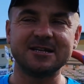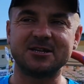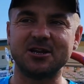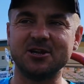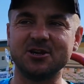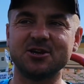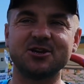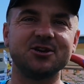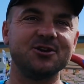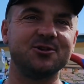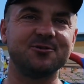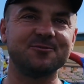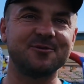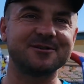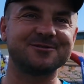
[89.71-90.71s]
treningi
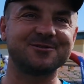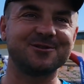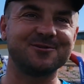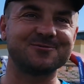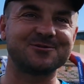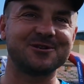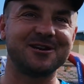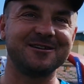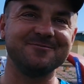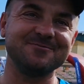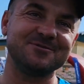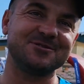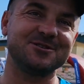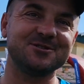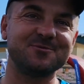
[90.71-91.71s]
idą bardzo dobrze, myślę,